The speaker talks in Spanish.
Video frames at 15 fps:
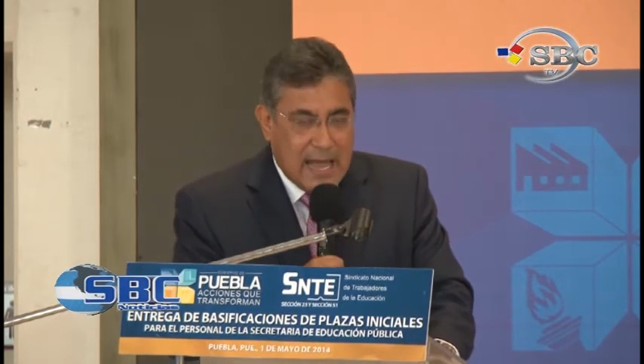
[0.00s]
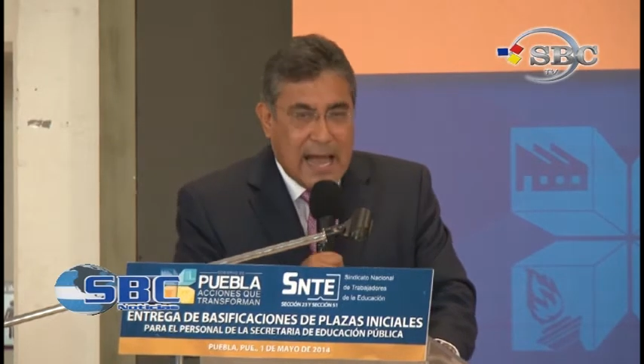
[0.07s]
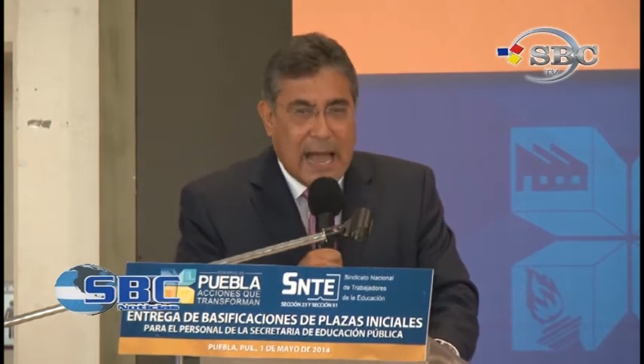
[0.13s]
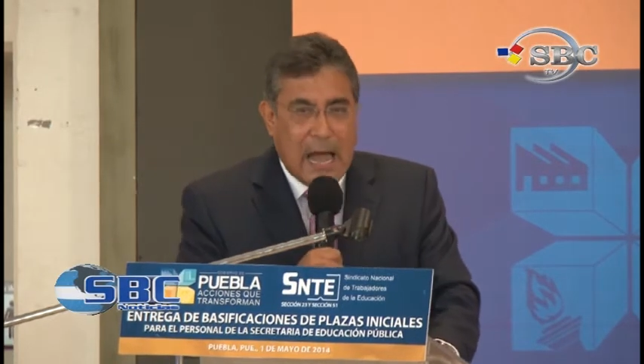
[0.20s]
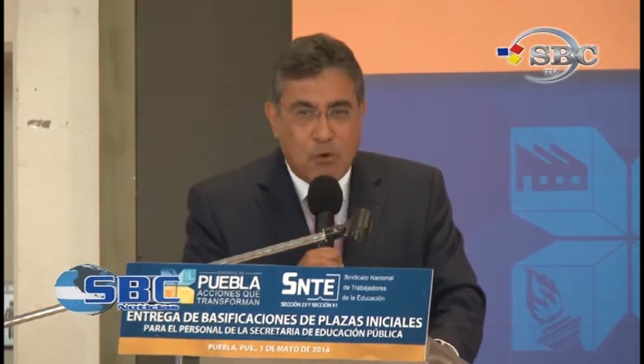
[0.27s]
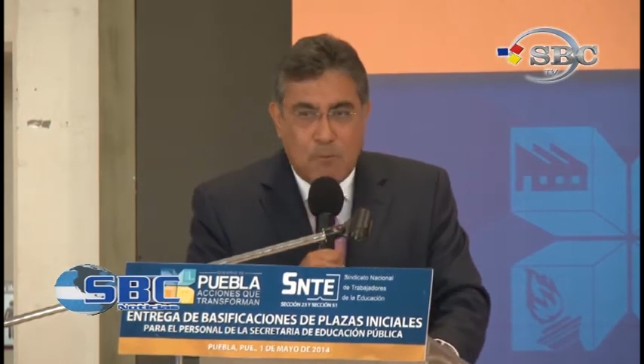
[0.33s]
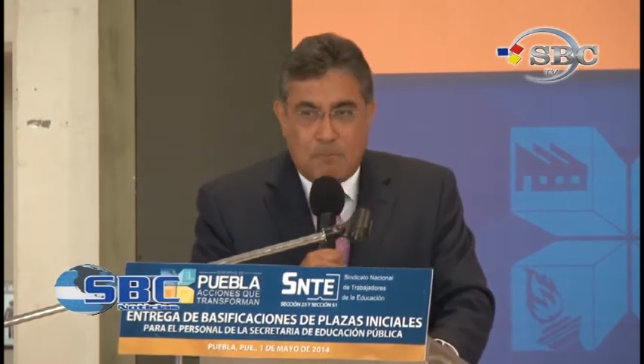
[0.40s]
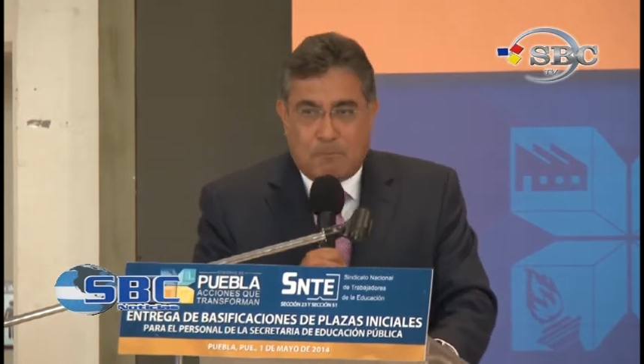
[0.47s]

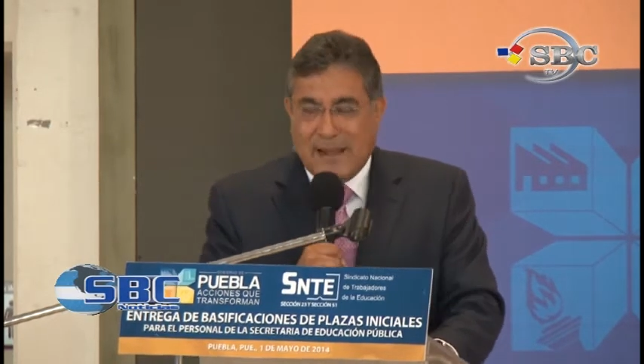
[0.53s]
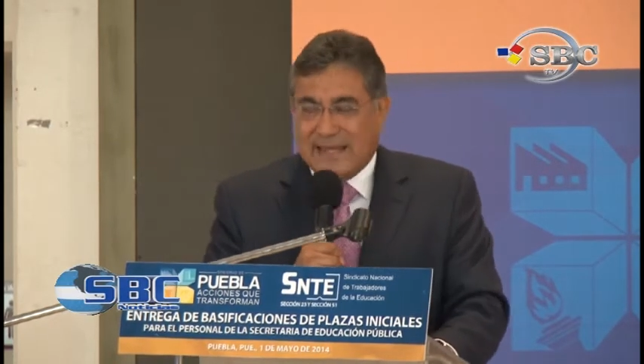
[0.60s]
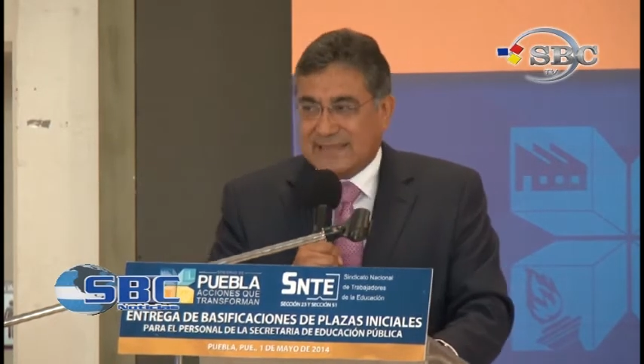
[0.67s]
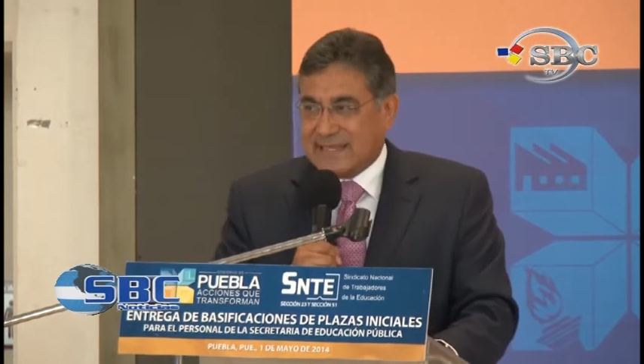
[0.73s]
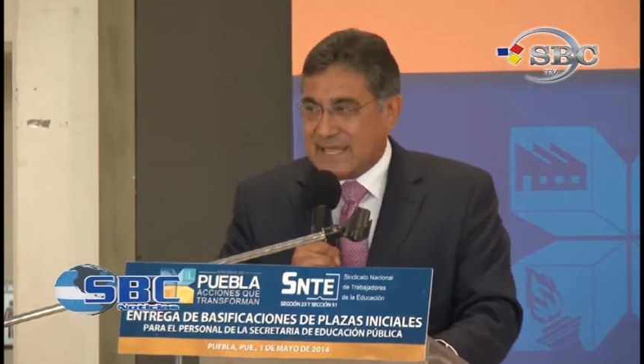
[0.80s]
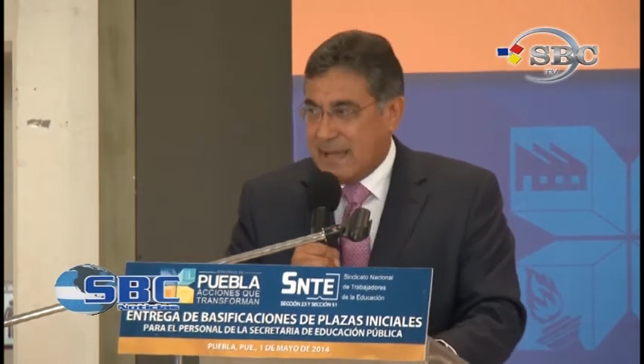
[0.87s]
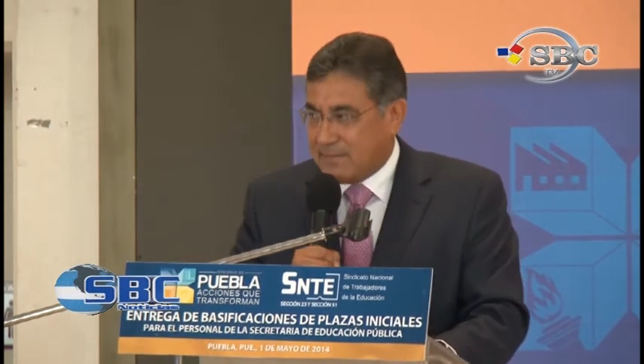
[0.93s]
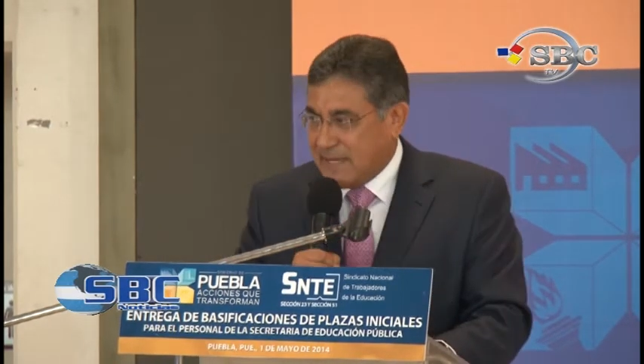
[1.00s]
a un
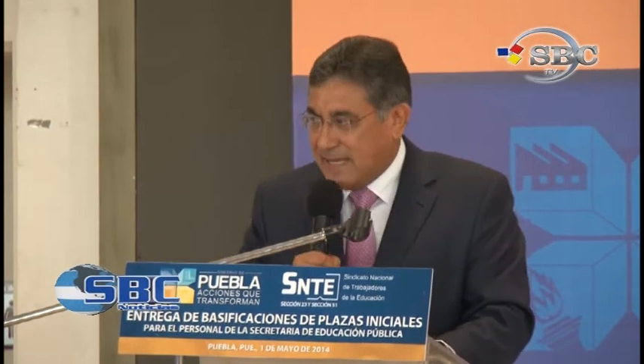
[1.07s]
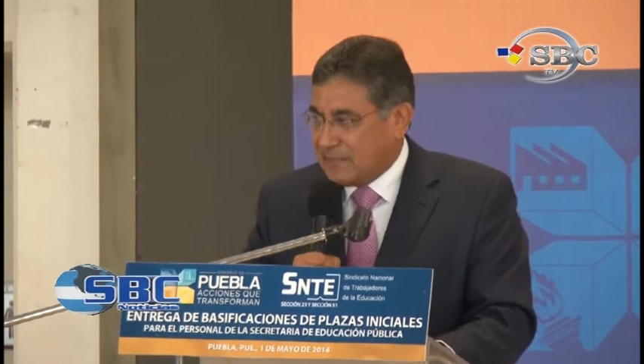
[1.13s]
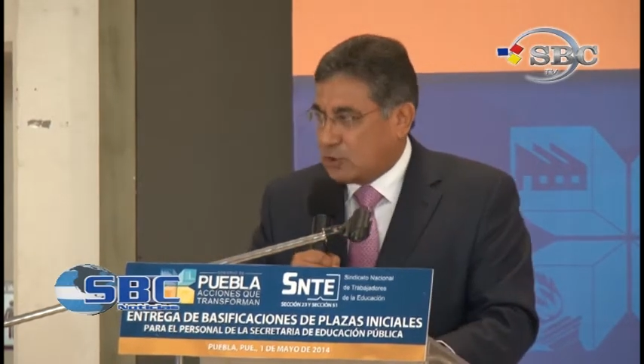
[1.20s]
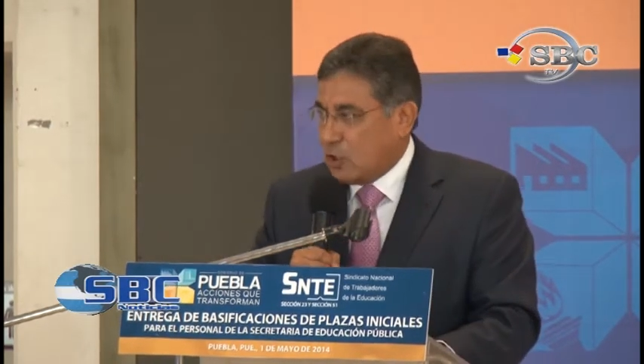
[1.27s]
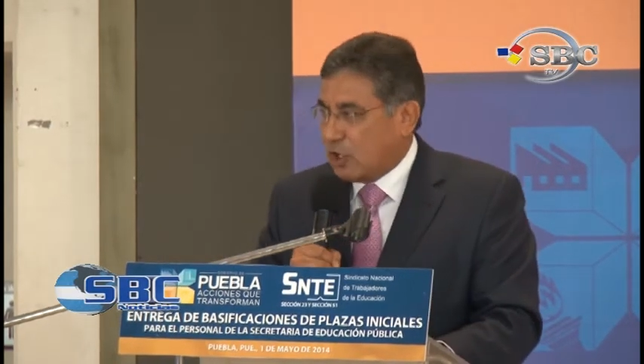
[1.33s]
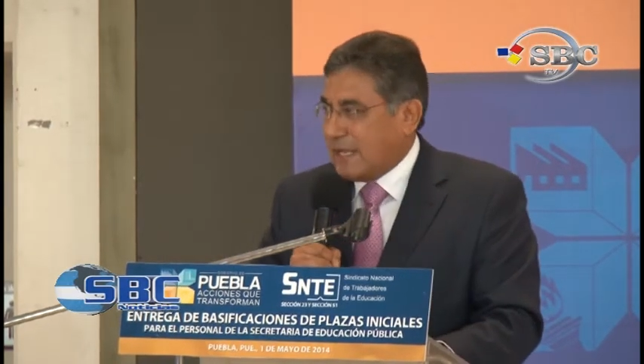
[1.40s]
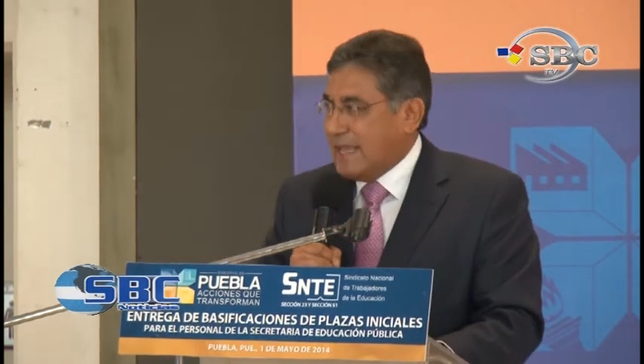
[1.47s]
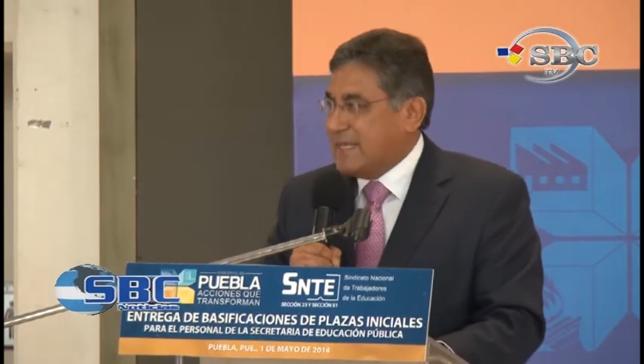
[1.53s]

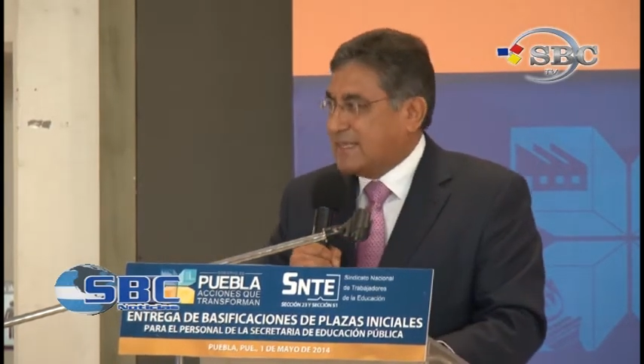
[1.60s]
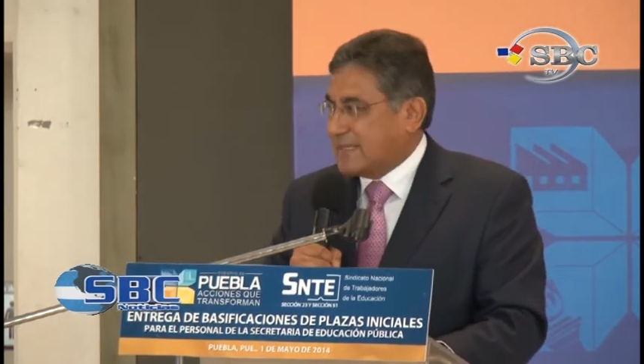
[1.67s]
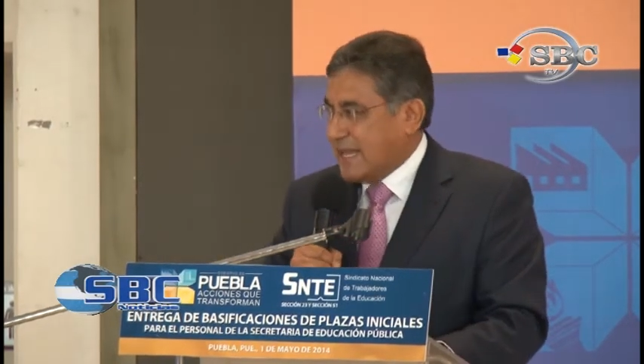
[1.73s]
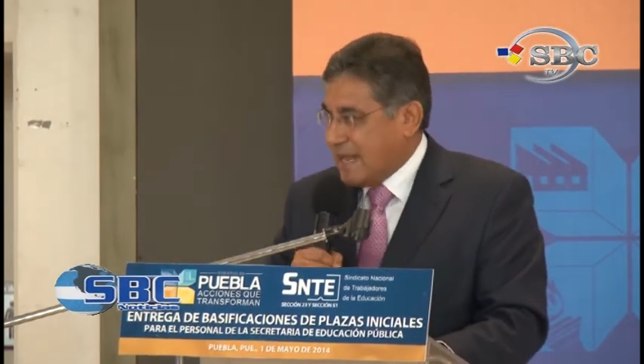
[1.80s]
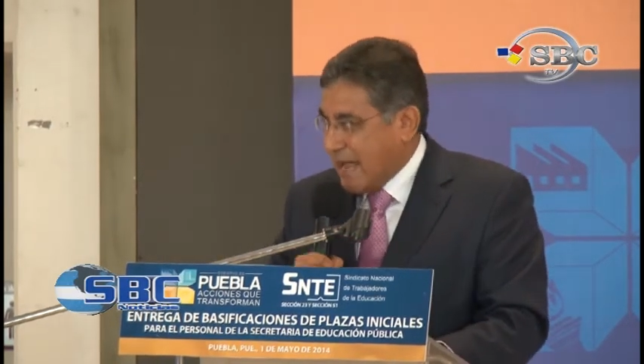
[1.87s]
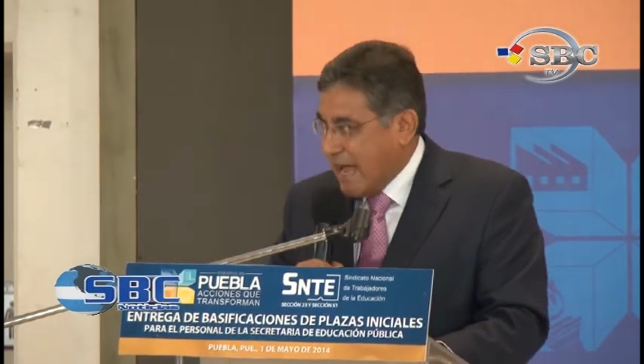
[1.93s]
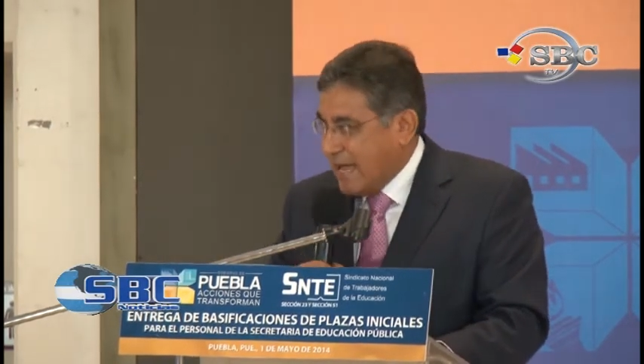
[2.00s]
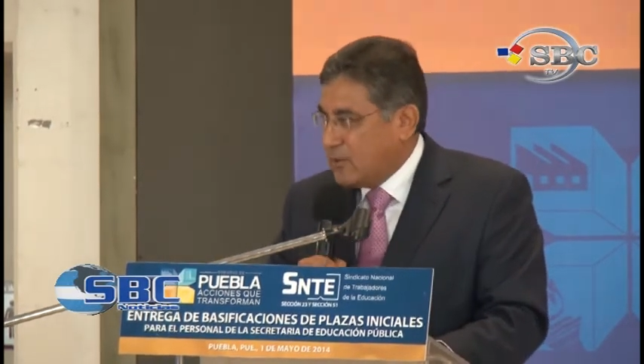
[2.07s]
planteamiento
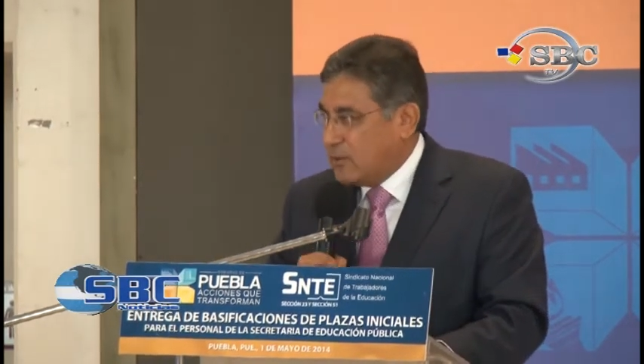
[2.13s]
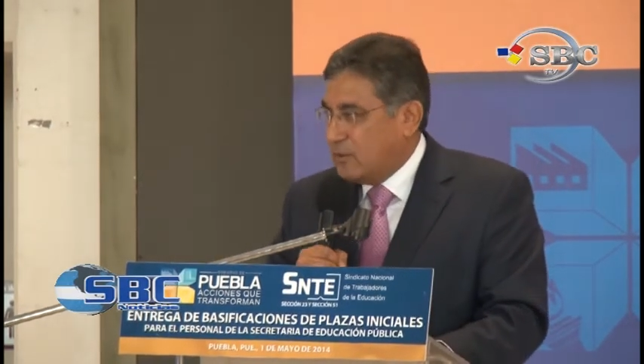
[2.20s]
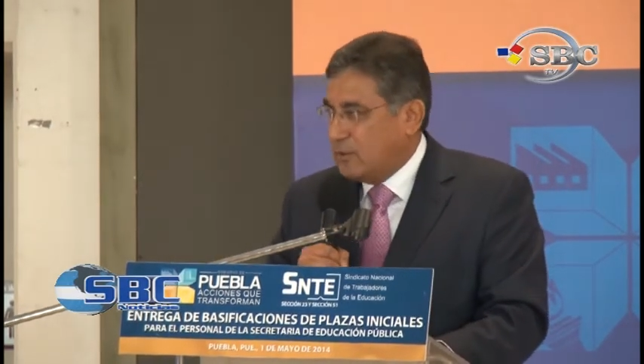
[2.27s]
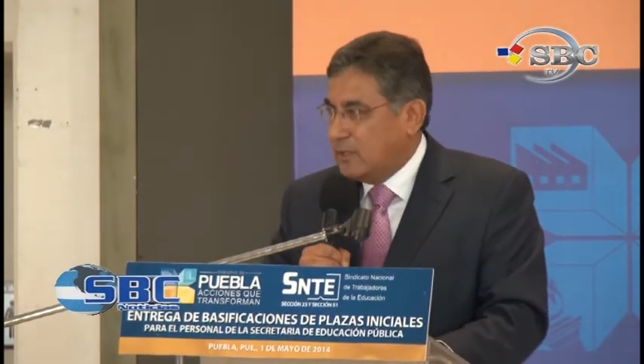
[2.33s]
reiterado